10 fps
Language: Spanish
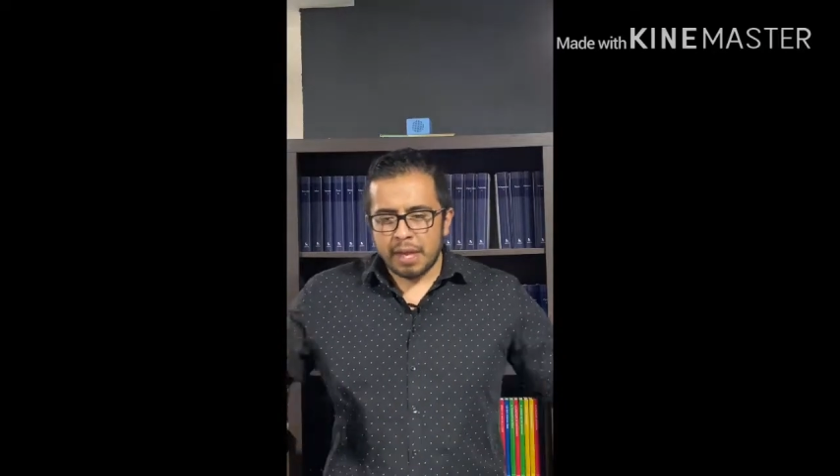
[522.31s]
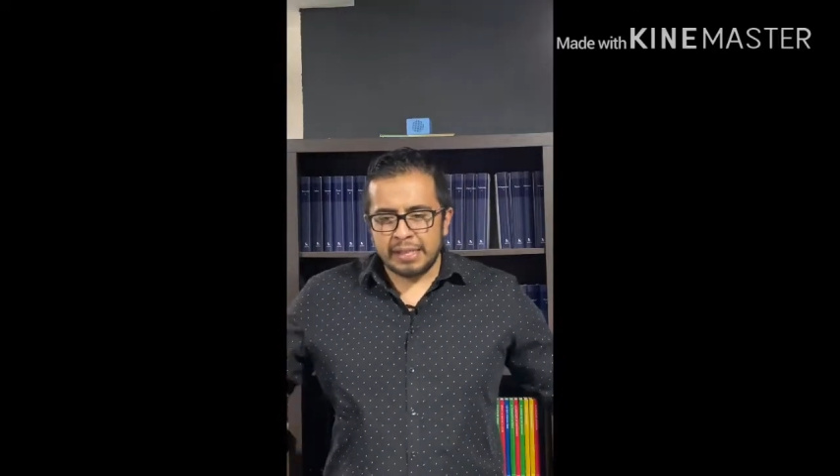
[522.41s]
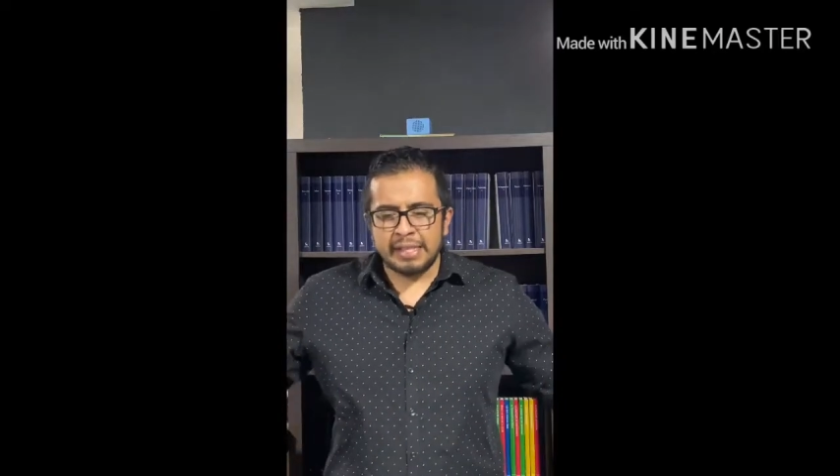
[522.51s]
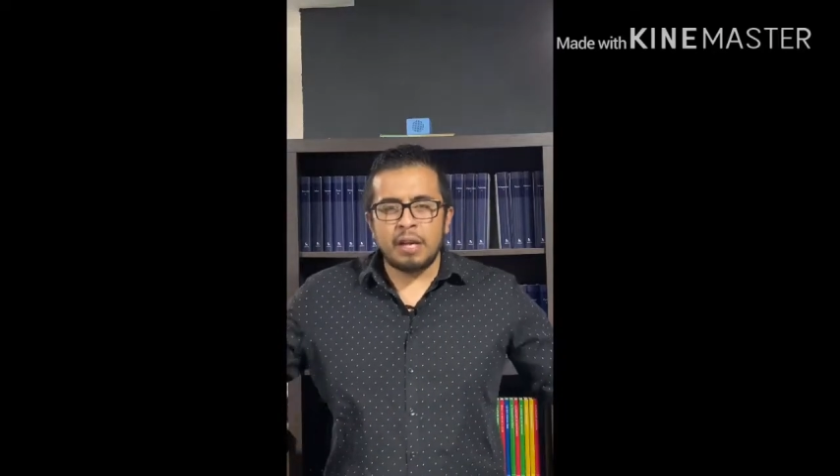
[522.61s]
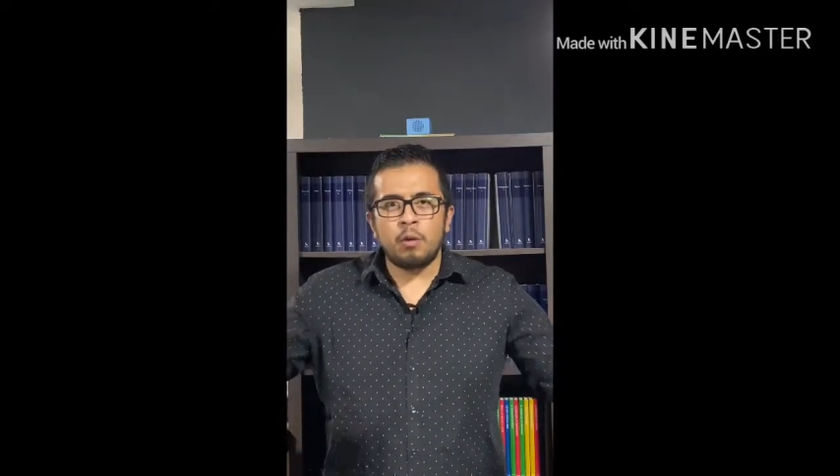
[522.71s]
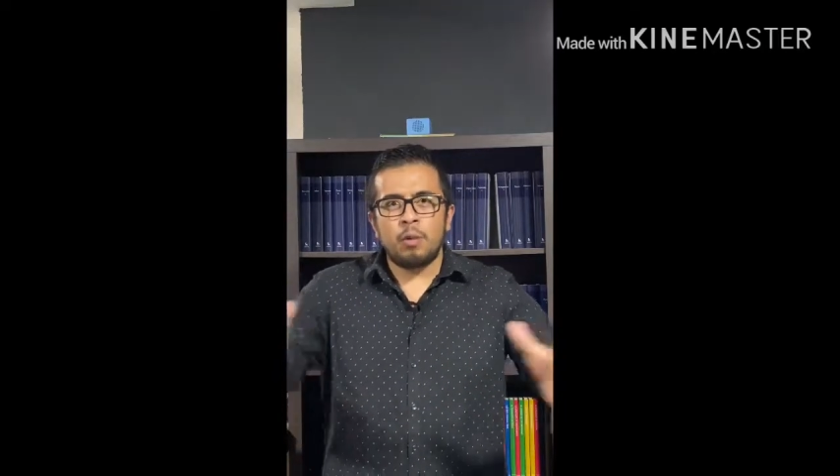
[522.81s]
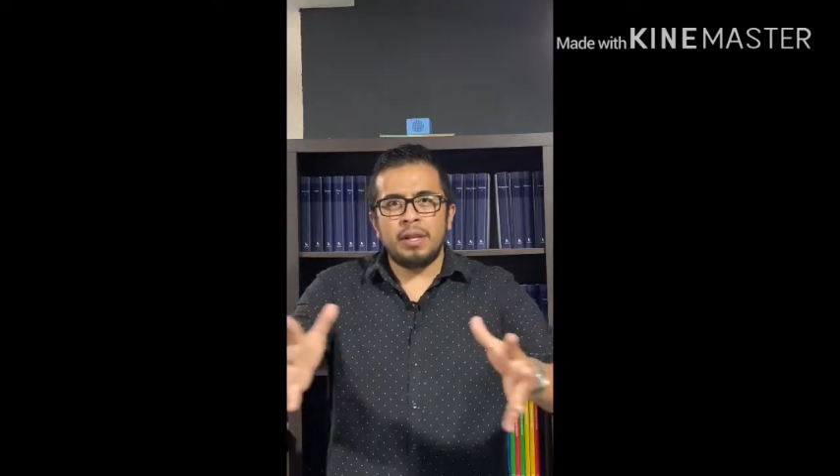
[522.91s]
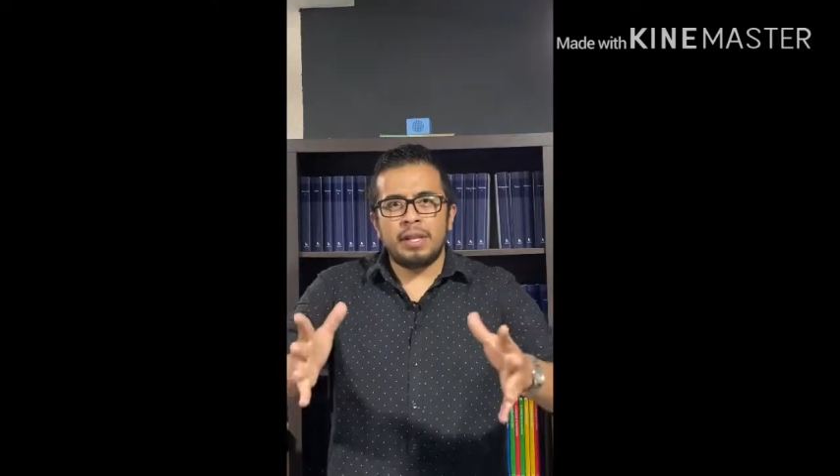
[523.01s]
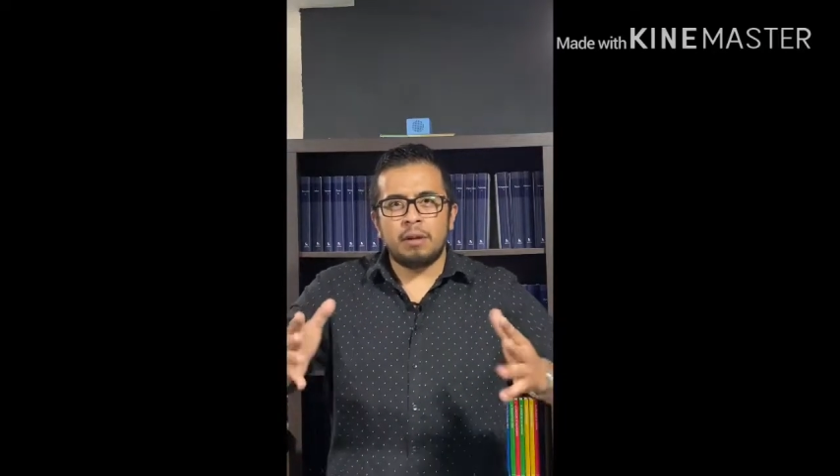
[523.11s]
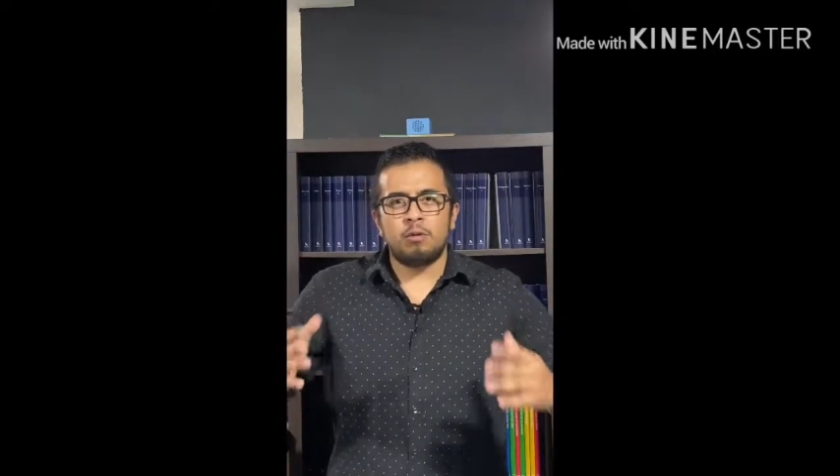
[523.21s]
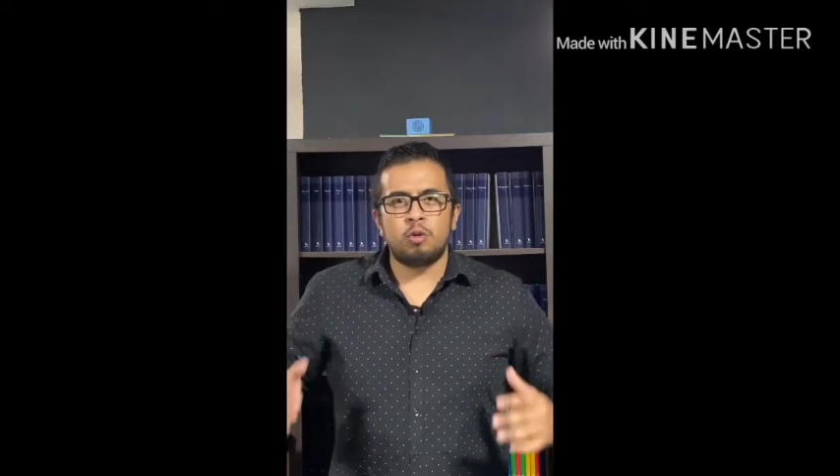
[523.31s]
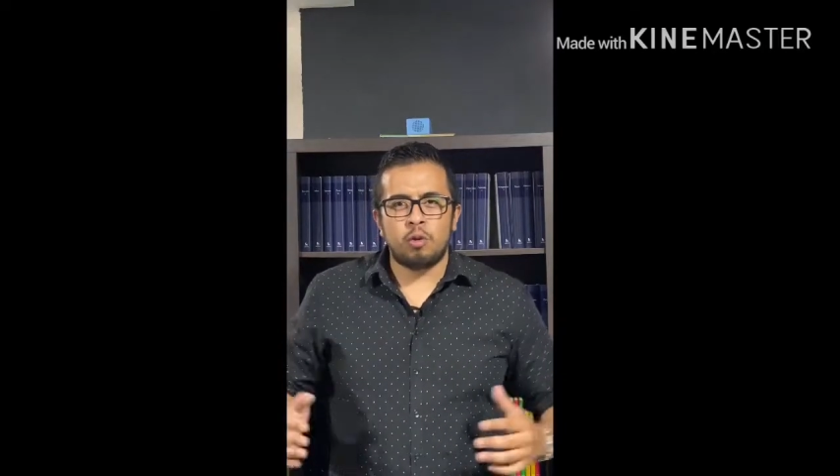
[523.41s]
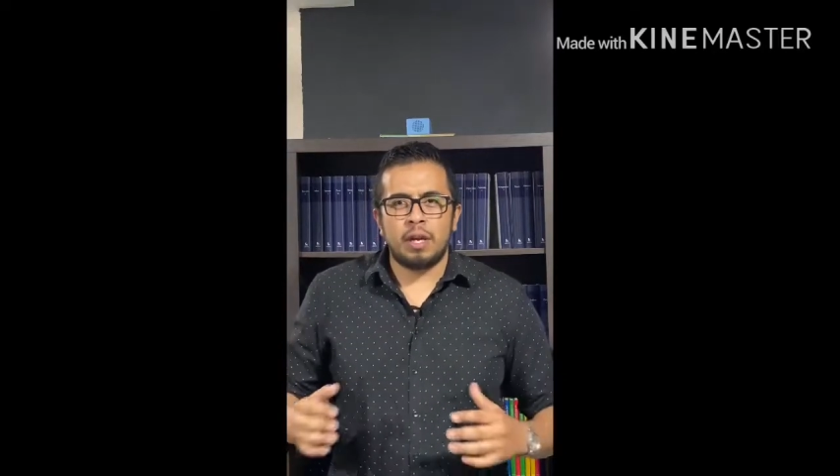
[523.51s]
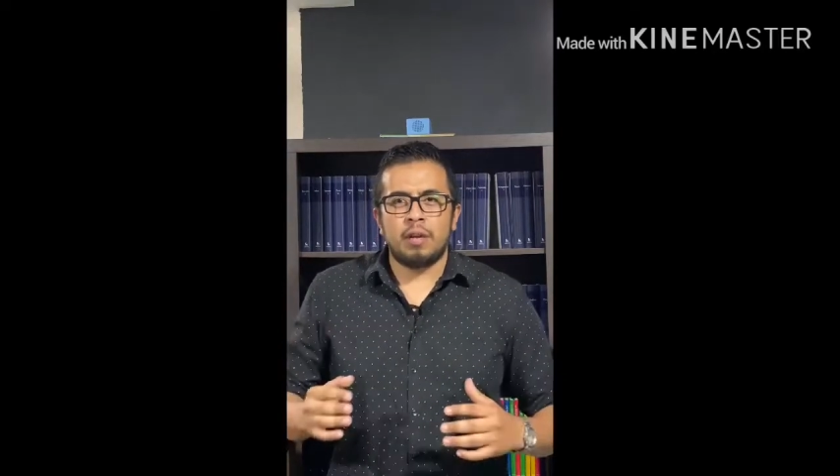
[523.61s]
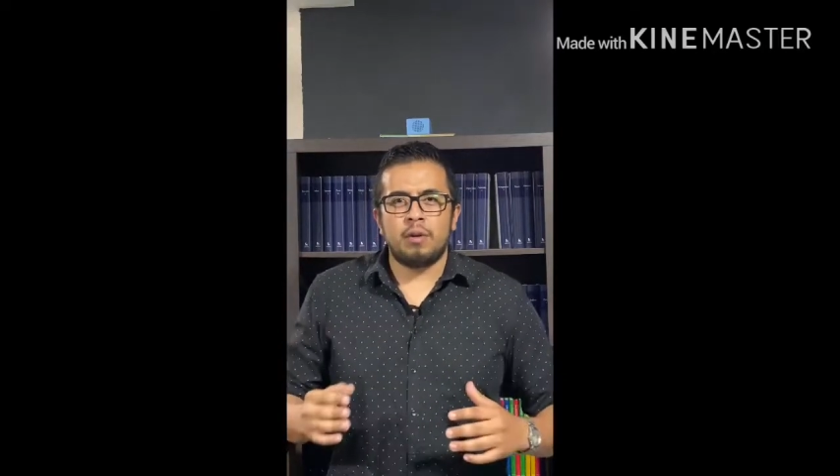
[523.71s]
se encuentra con su
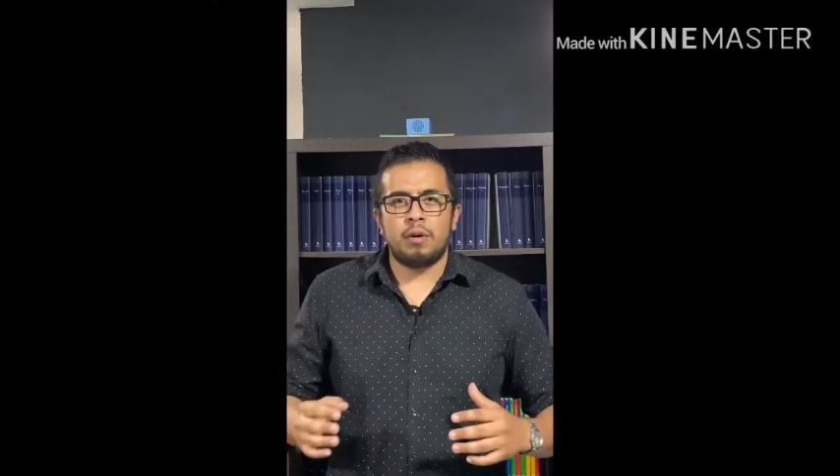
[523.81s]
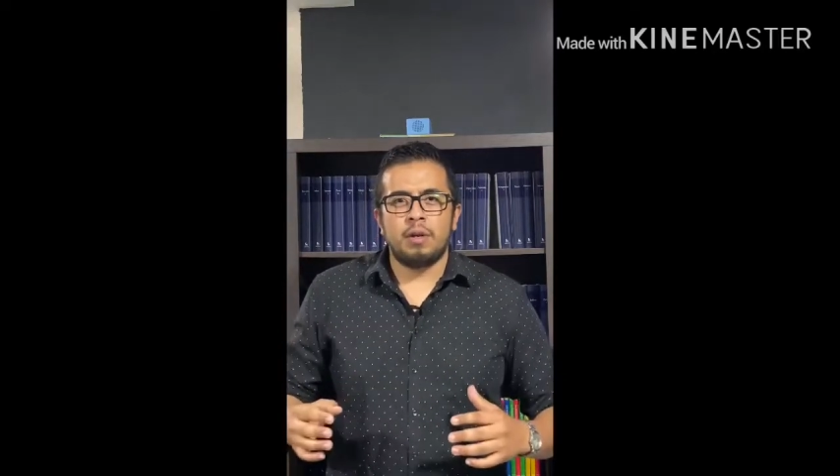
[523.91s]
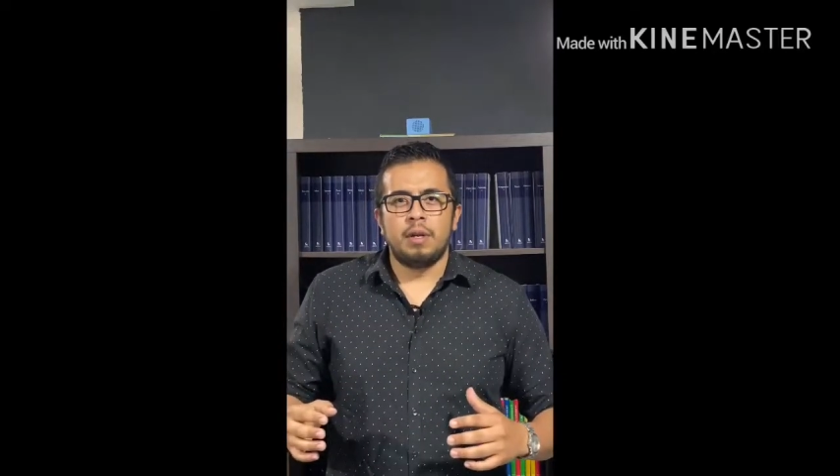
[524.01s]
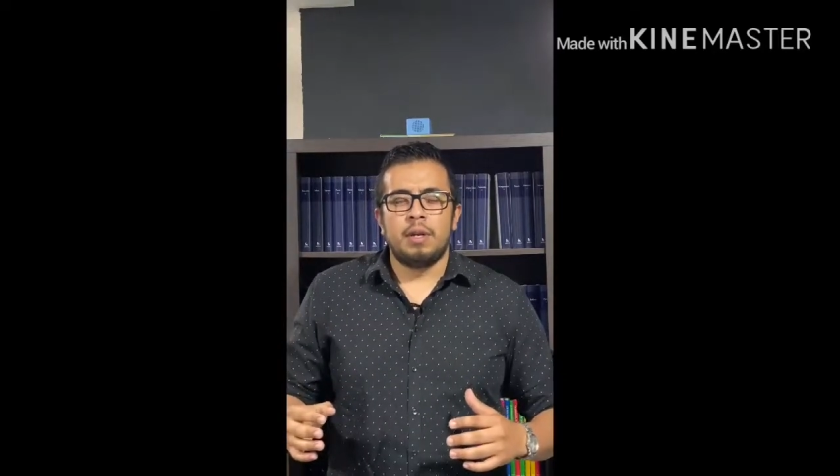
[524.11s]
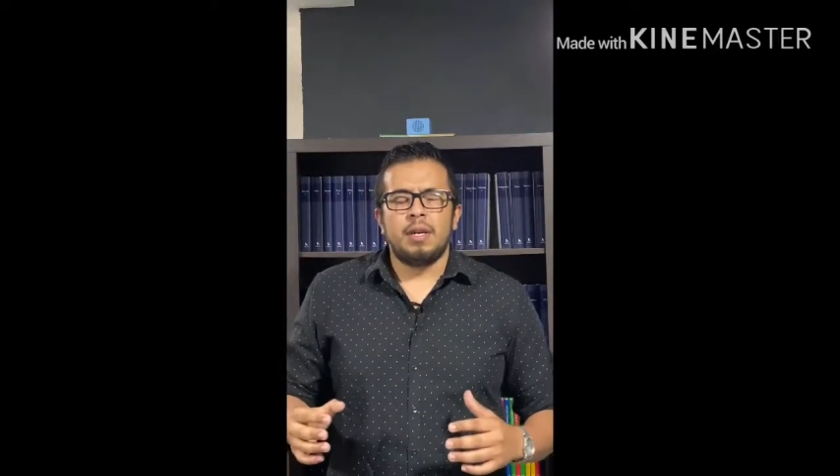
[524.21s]
creador